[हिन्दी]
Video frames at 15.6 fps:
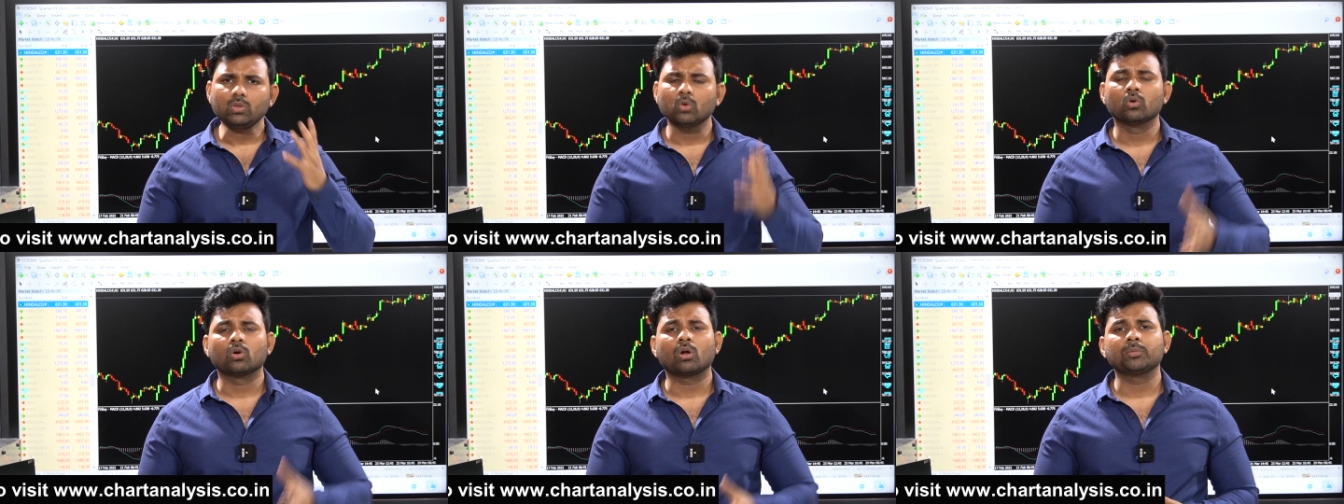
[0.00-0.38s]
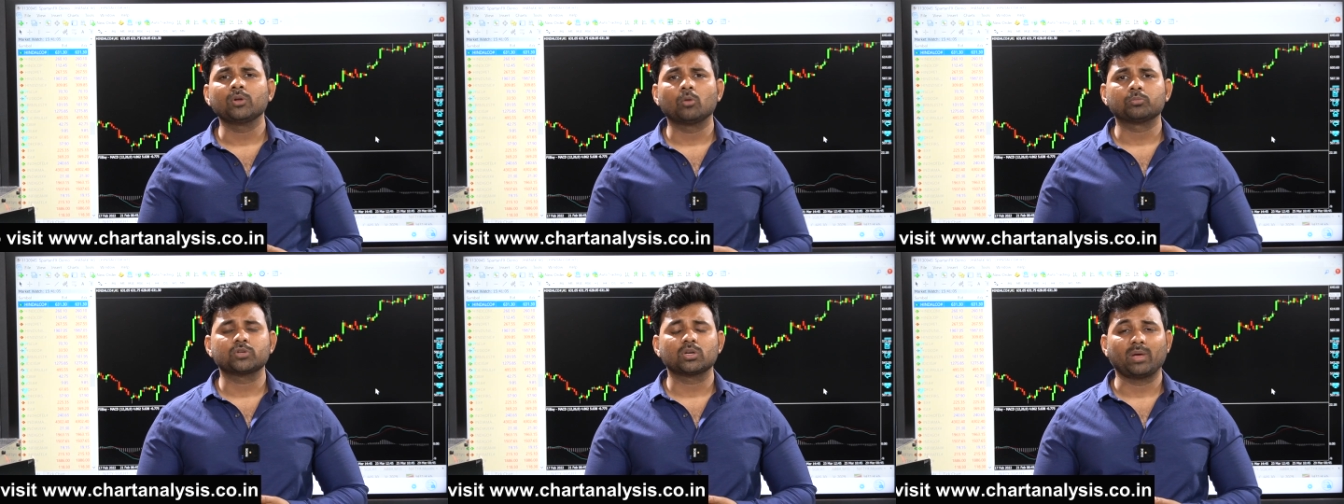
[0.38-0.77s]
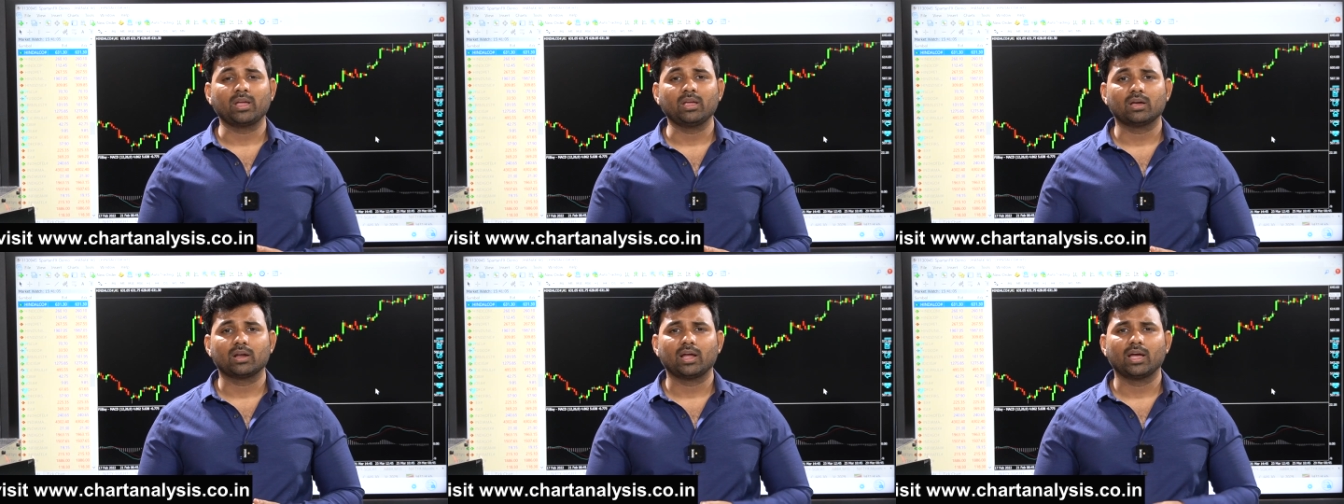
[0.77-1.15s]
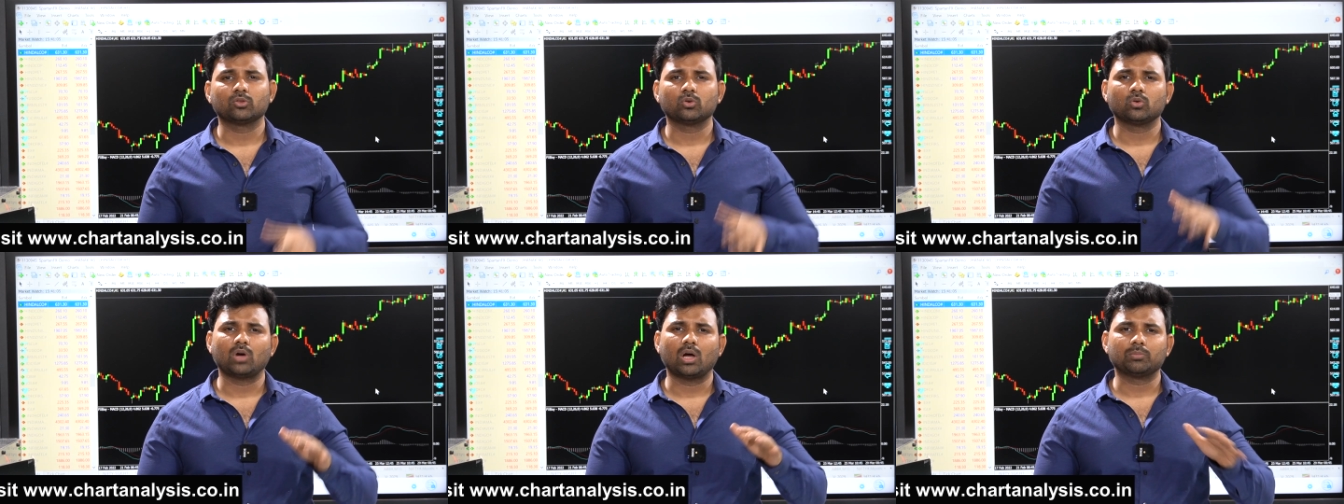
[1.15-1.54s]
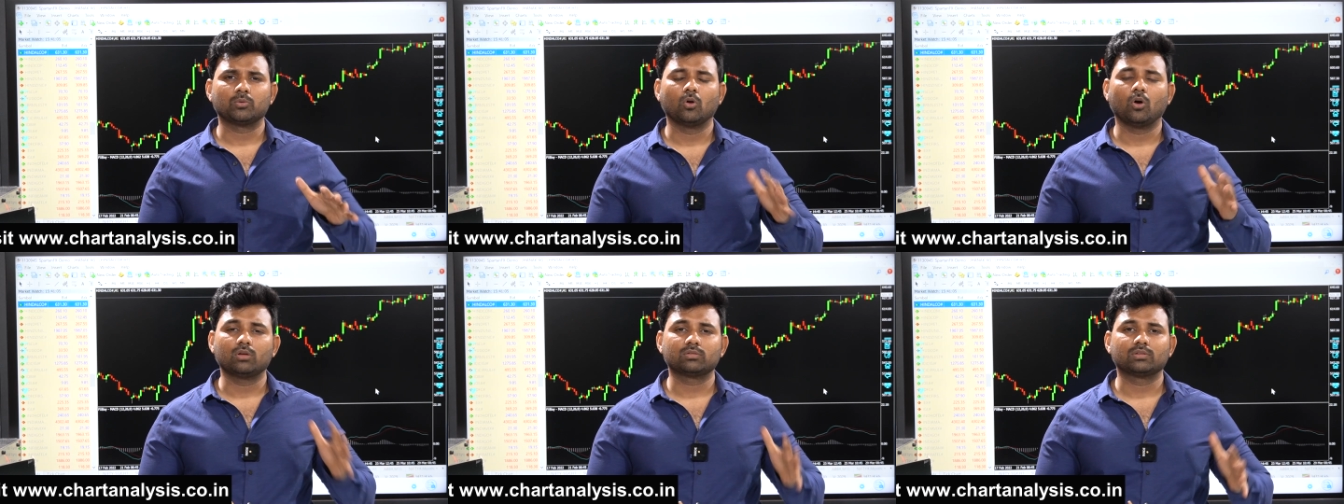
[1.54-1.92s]
और आपने ऑप्शन बाइंग करा है तो आप
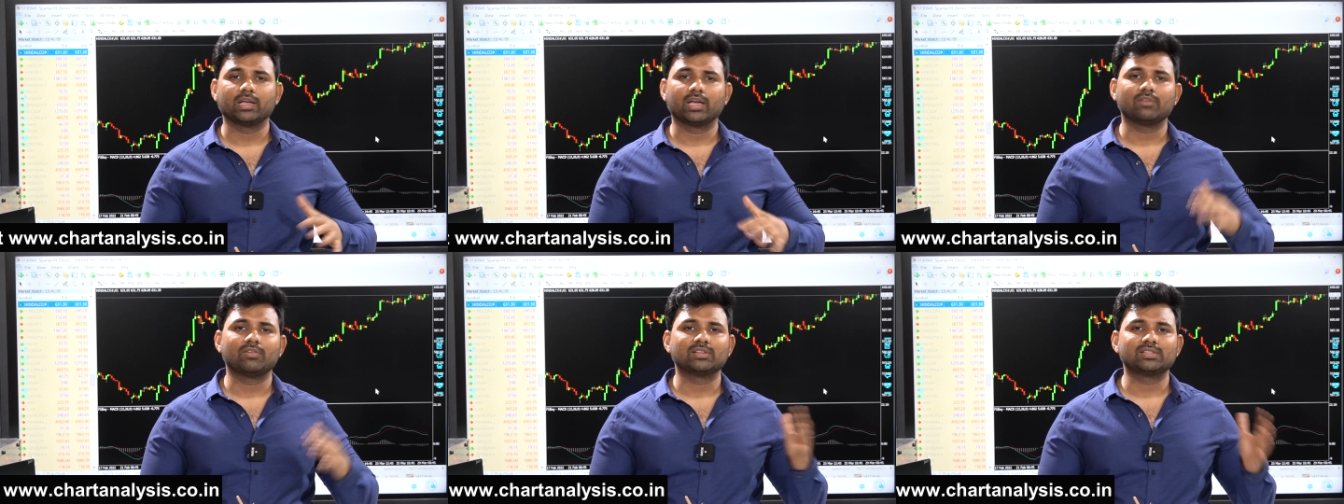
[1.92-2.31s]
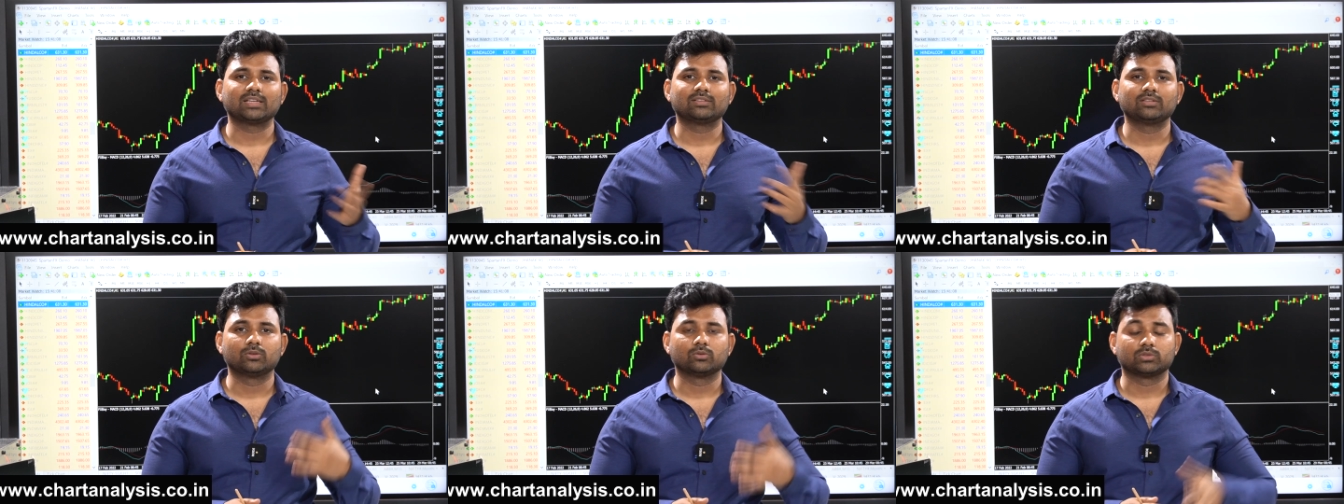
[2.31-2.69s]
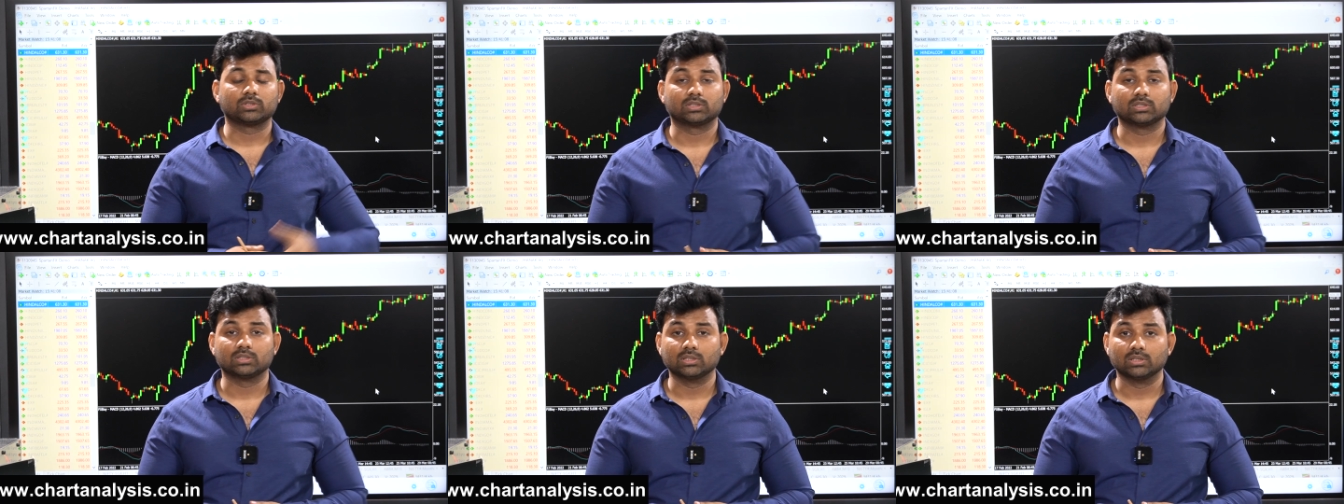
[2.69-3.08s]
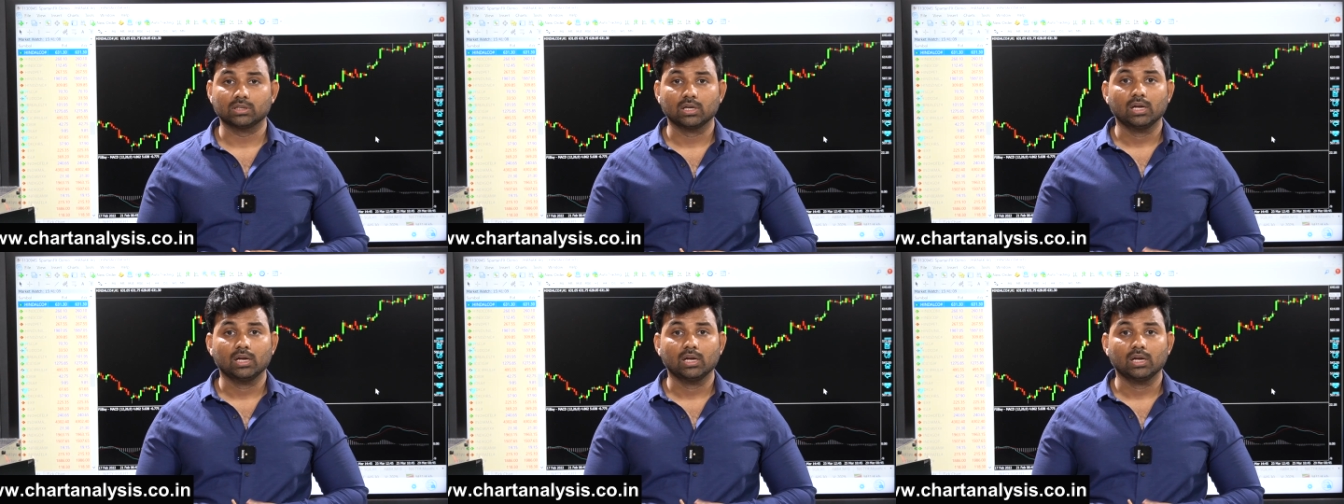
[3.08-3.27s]
लॉस लेके वहां से एग्जिट हो सकते थे